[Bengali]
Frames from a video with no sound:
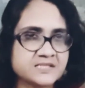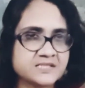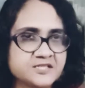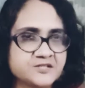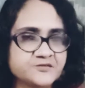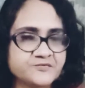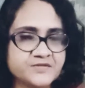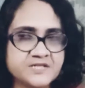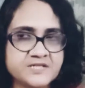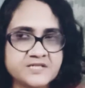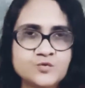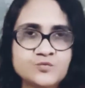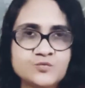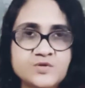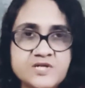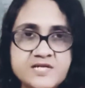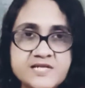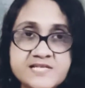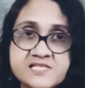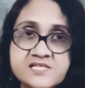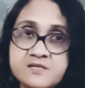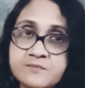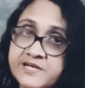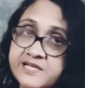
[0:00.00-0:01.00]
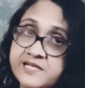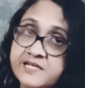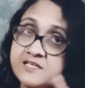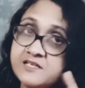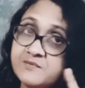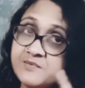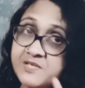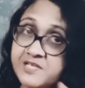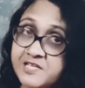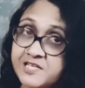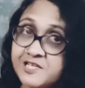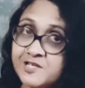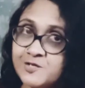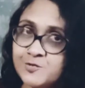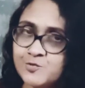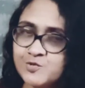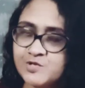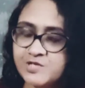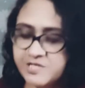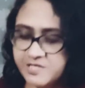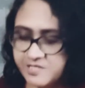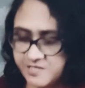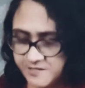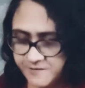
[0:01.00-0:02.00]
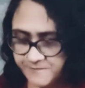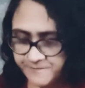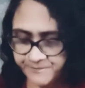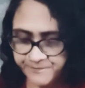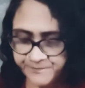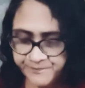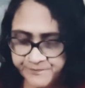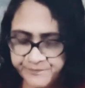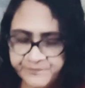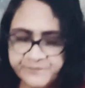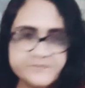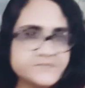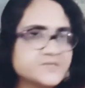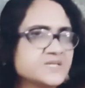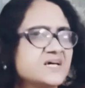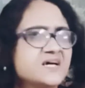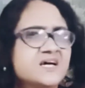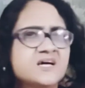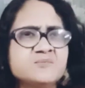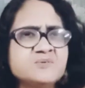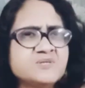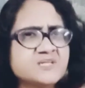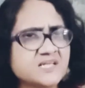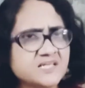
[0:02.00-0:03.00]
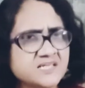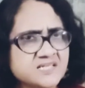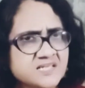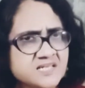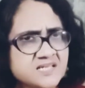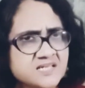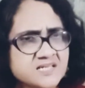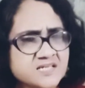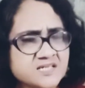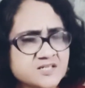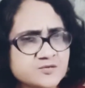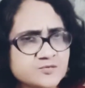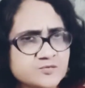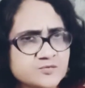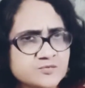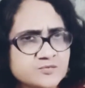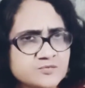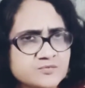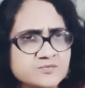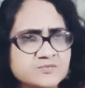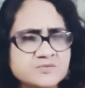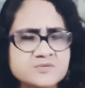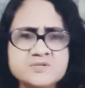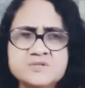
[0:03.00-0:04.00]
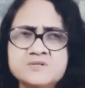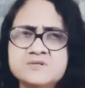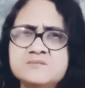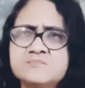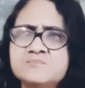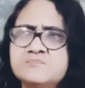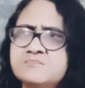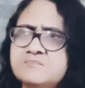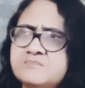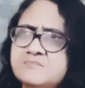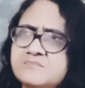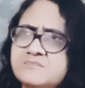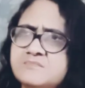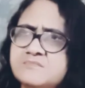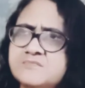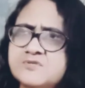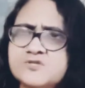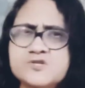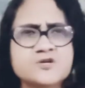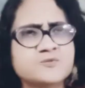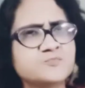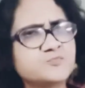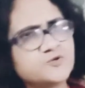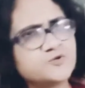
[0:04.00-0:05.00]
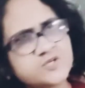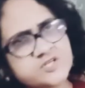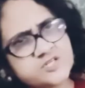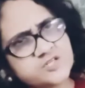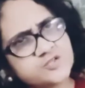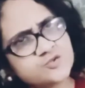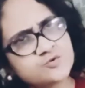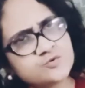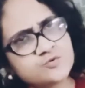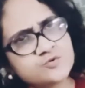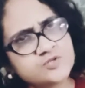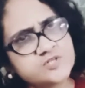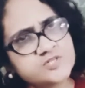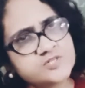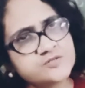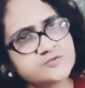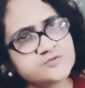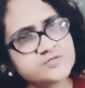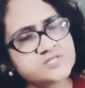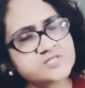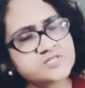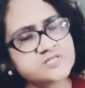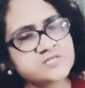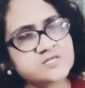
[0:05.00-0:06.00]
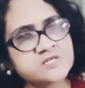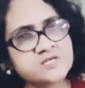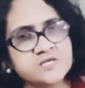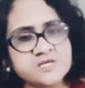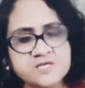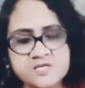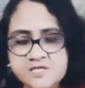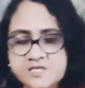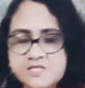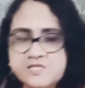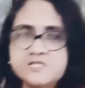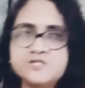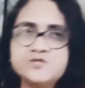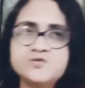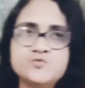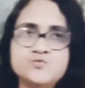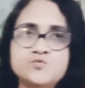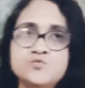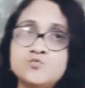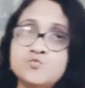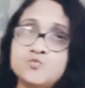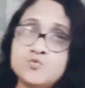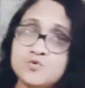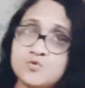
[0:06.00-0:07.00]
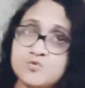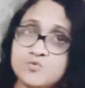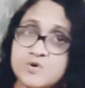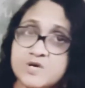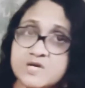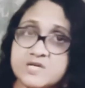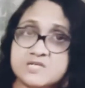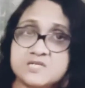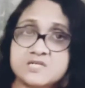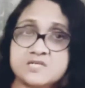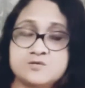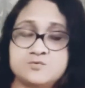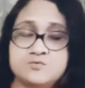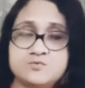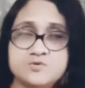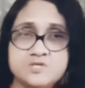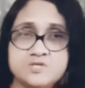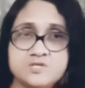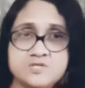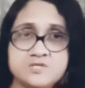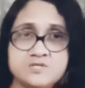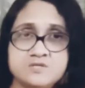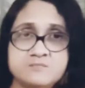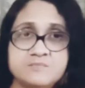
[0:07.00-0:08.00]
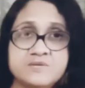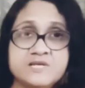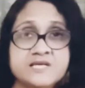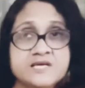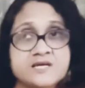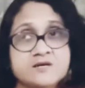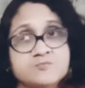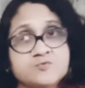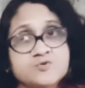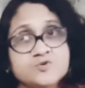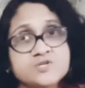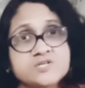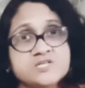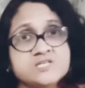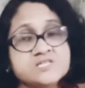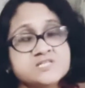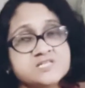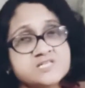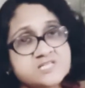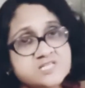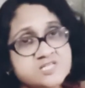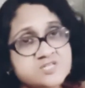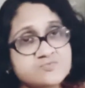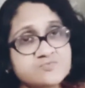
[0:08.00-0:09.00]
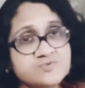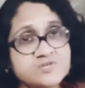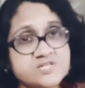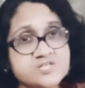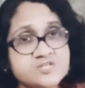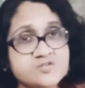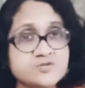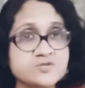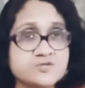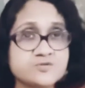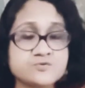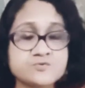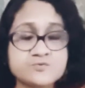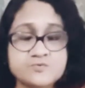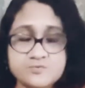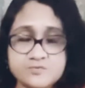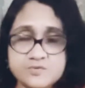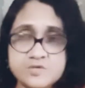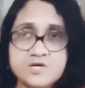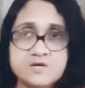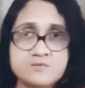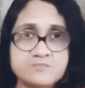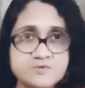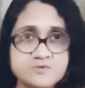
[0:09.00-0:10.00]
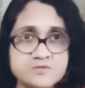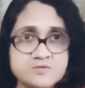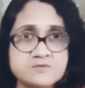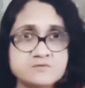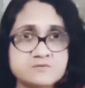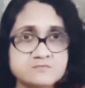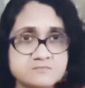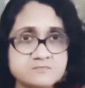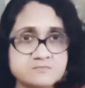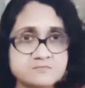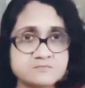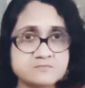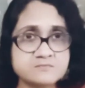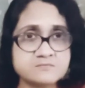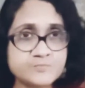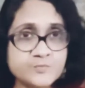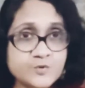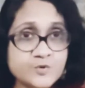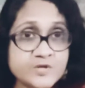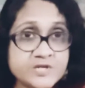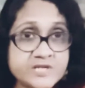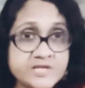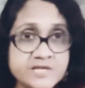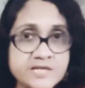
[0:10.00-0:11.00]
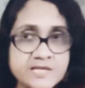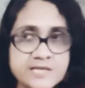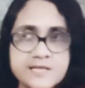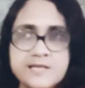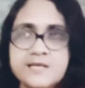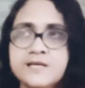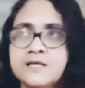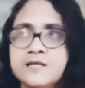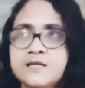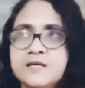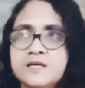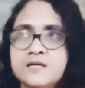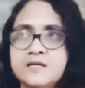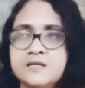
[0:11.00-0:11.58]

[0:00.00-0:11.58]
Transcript: টাজ তো আর এক্সট্রা ব্যাটারি আমি এনেও রাখি আমি জানি না কেন যে সব ঘরেই তো ঘড়ি রয়েছে কিন্তু কোনো একটা ঘড়ি মানে এমনকি রিস্ট ওয়াচ হয়তো আমি পড়ি না